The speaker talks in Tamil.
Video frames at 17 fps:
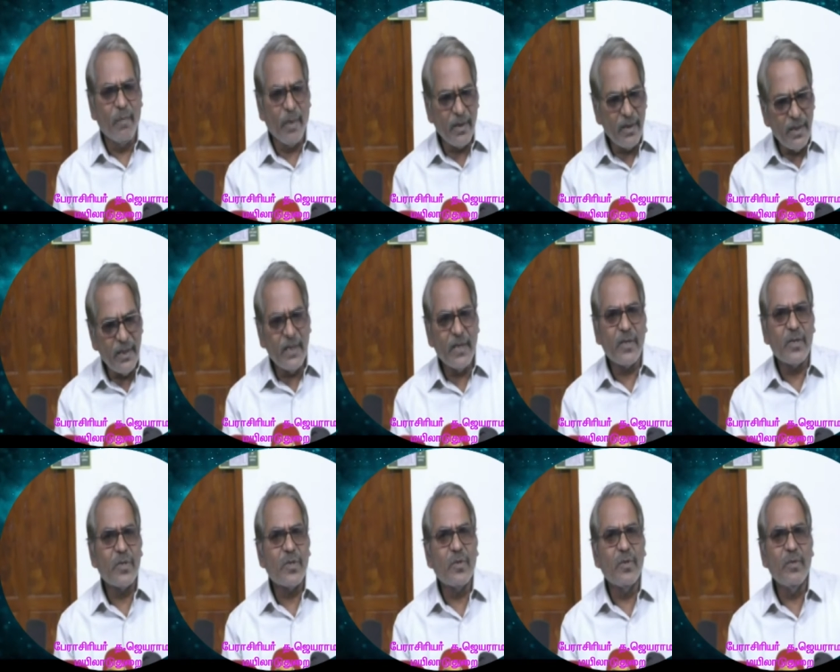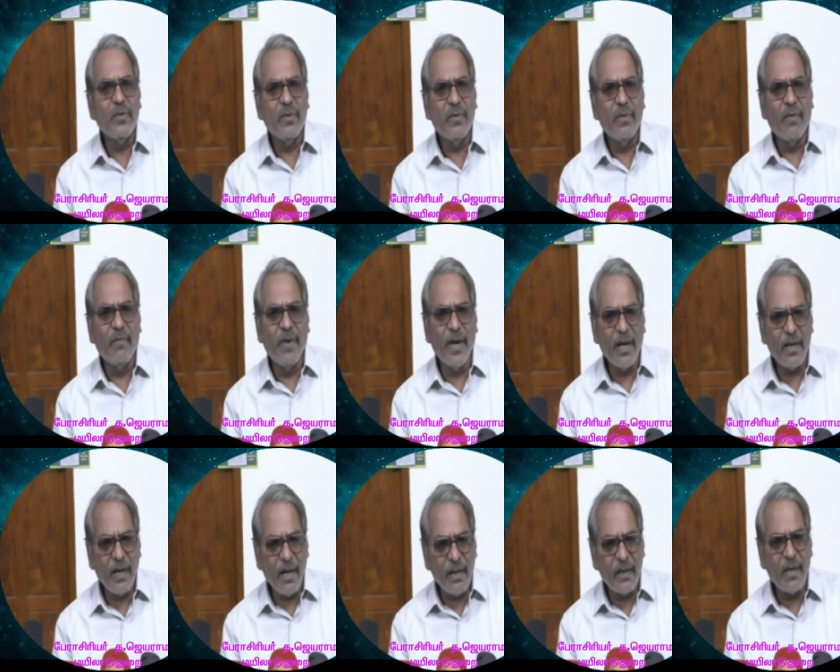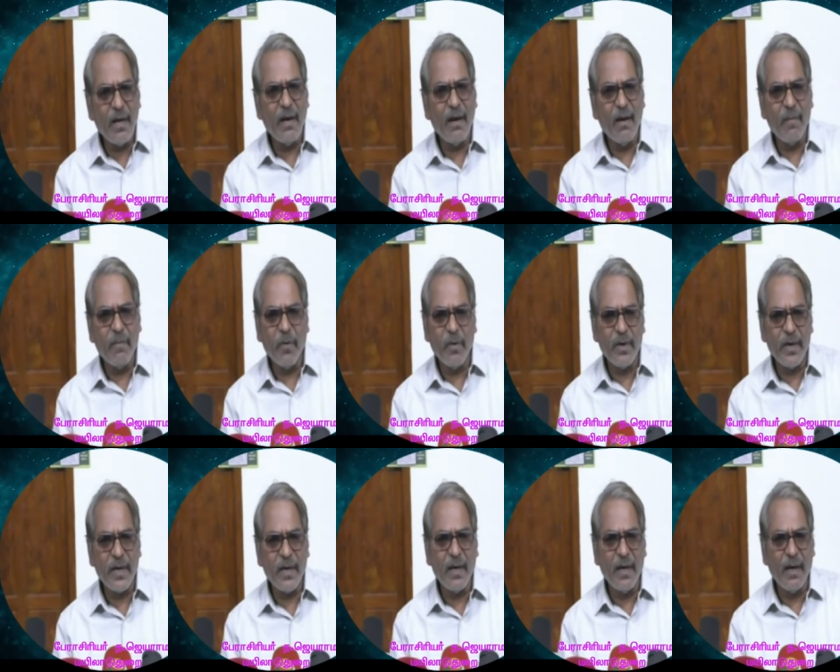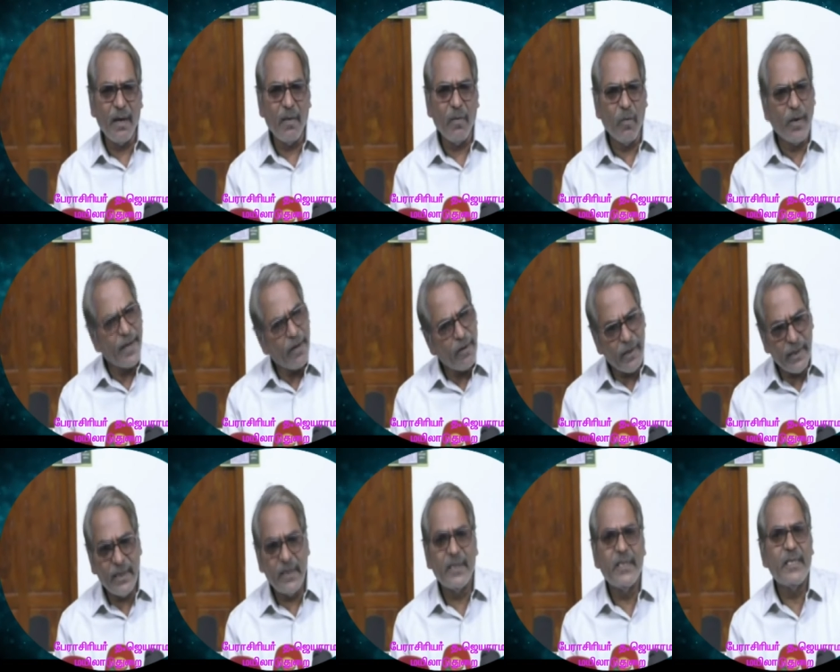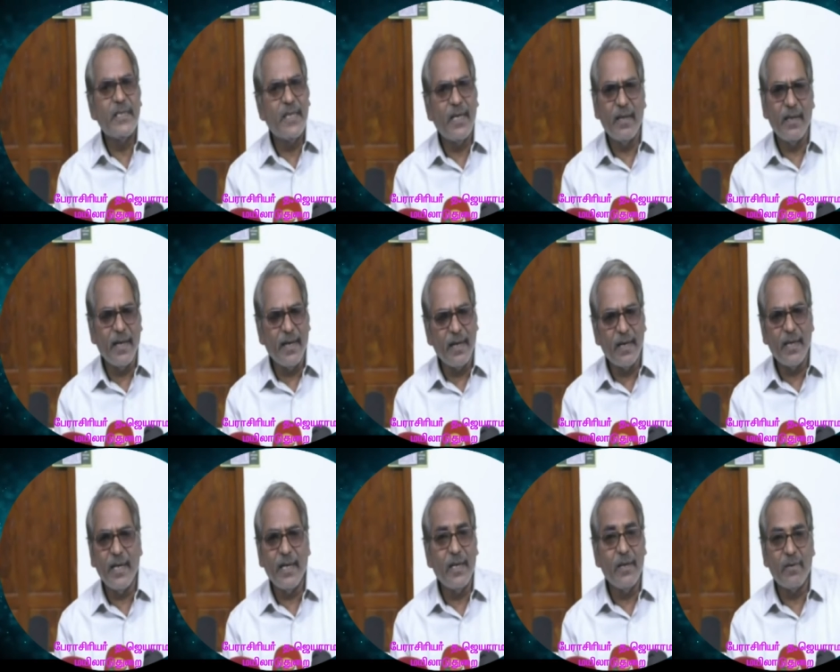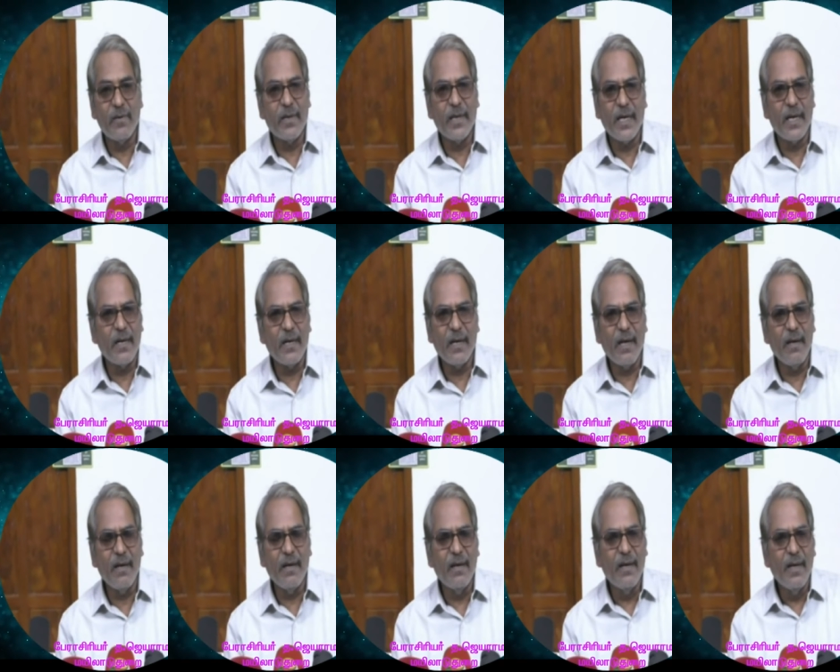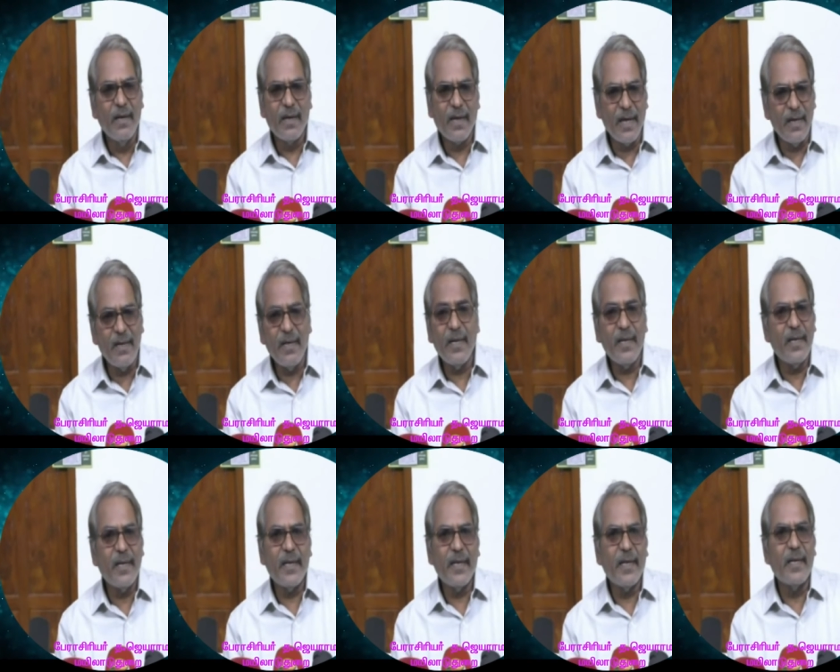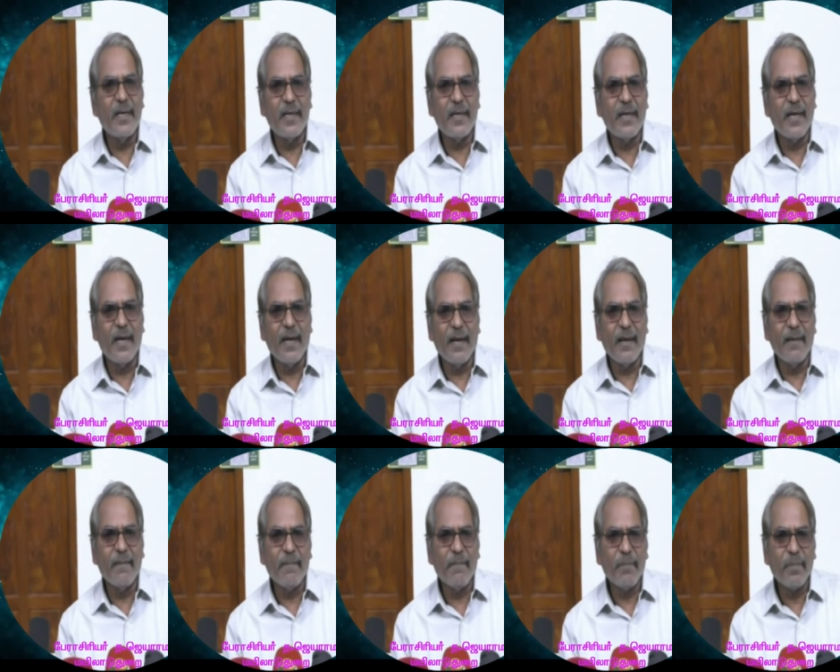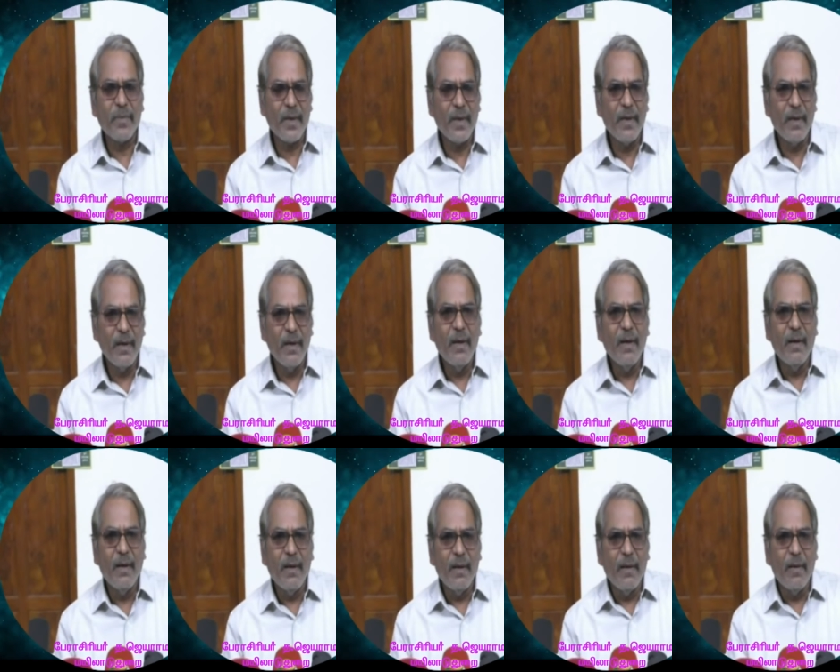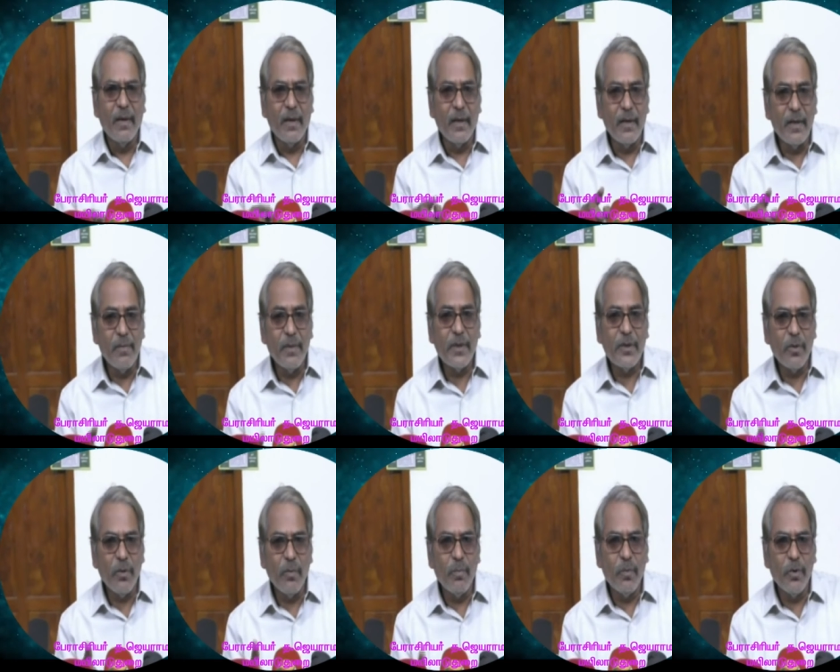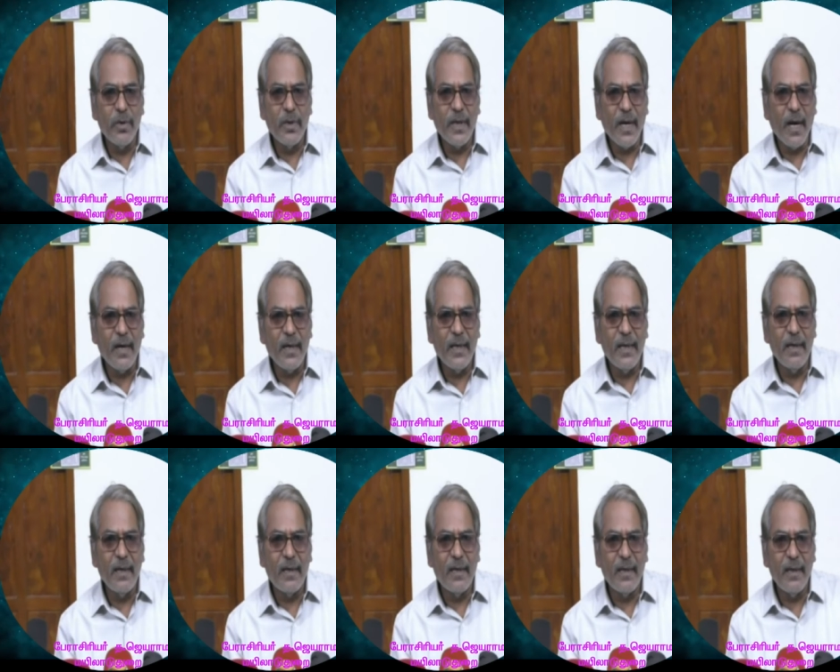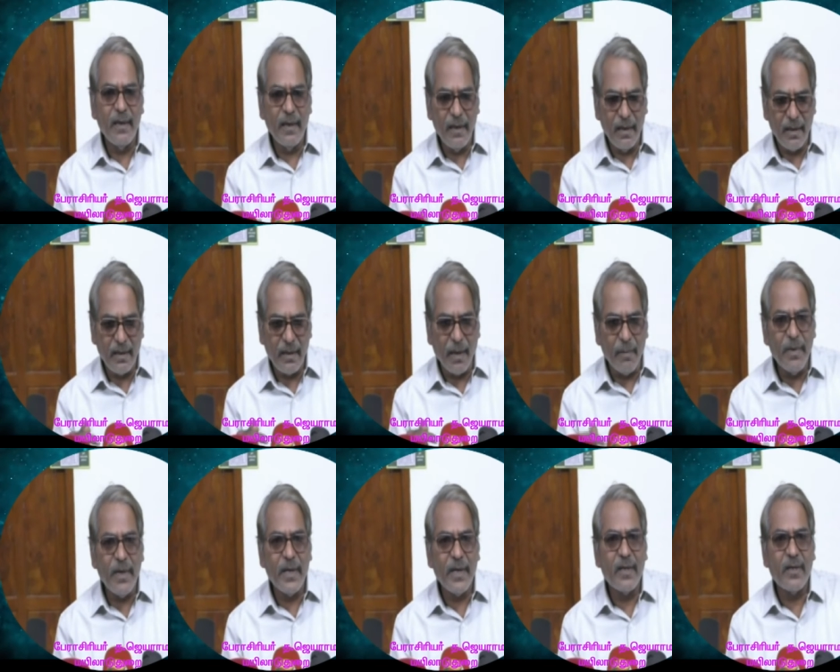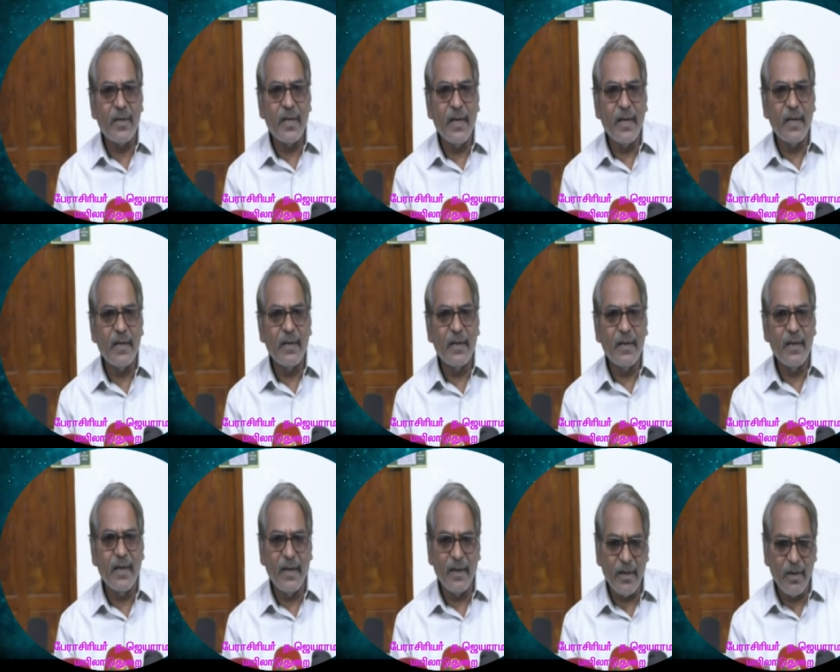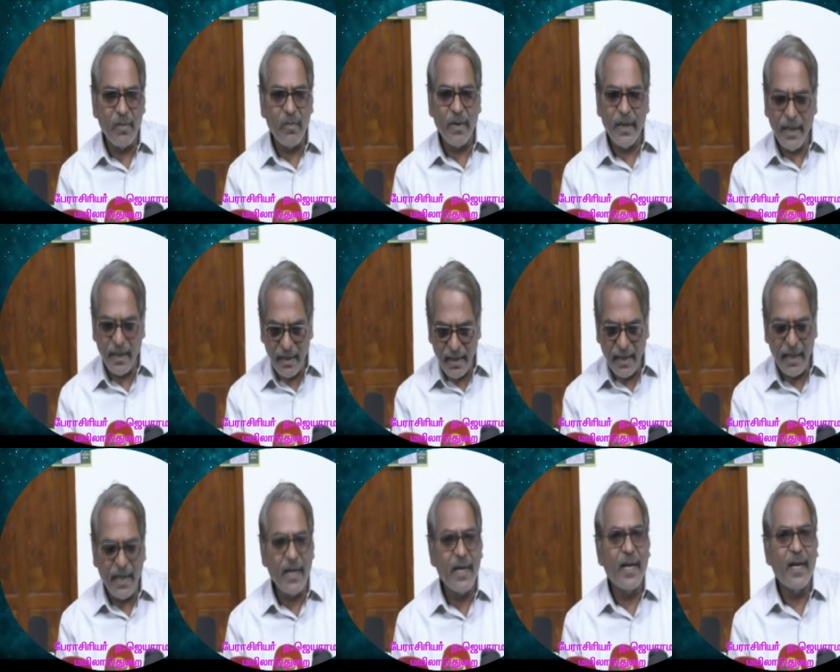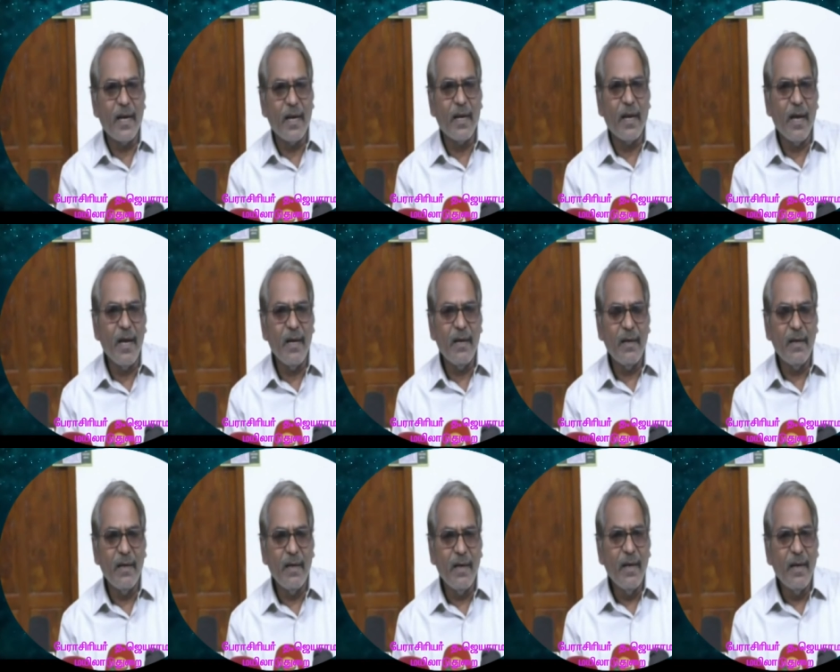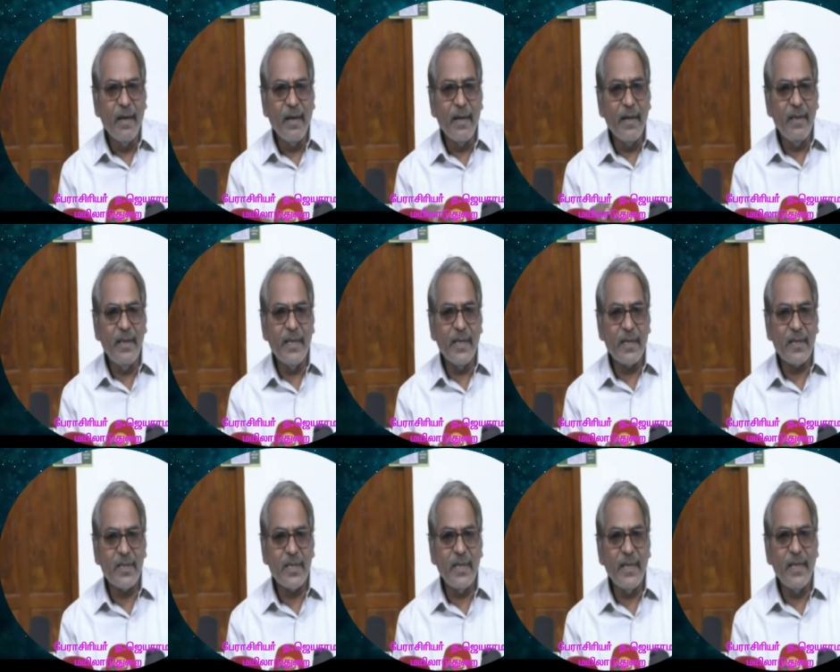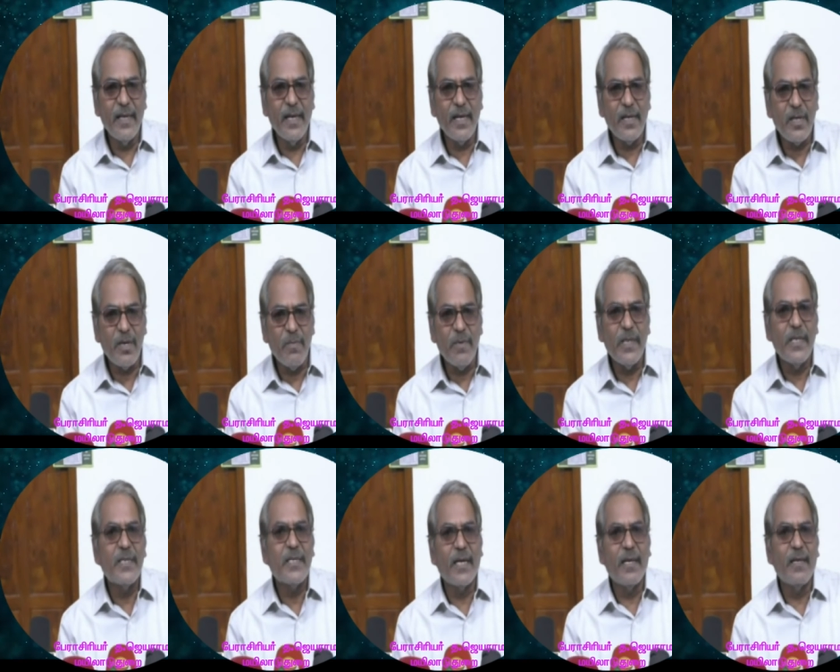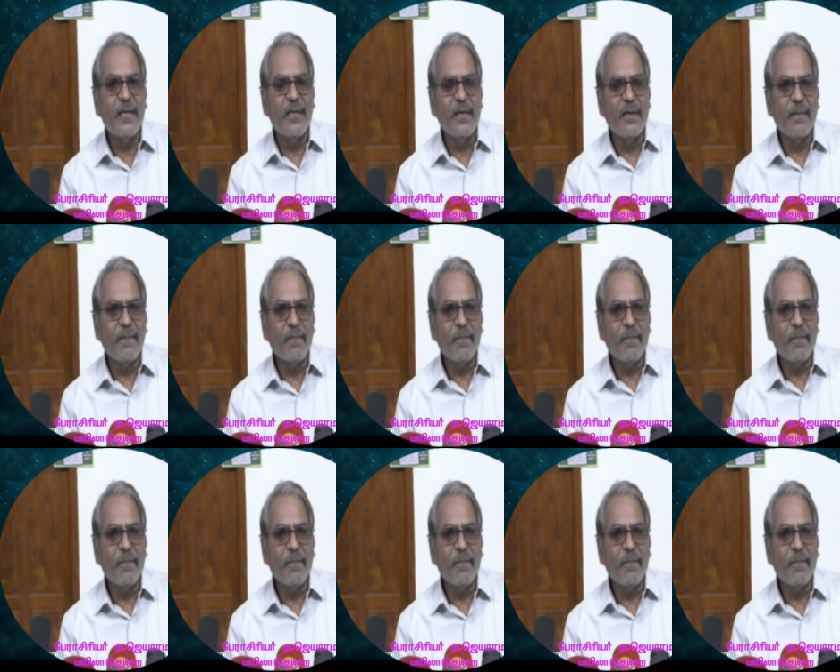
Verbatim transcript: மத்திய அரசும் வேதாந்தா போன்ற ஒயோஎன்ஜிசி இந்த எண்ணெய் நிறுவனங்களெல்லாம் கங்கணம் கட்டிக்கிட்டு இருக்காங்க இருபத்தி ஒம்பது நாடுகளுக்கு தமிழகத்திலிருந்து எடுக்கக்கூடிய இந்த எண்ணெய் எல்லாம் இந்திய அரசு ஏற்றுமதி செய்யுது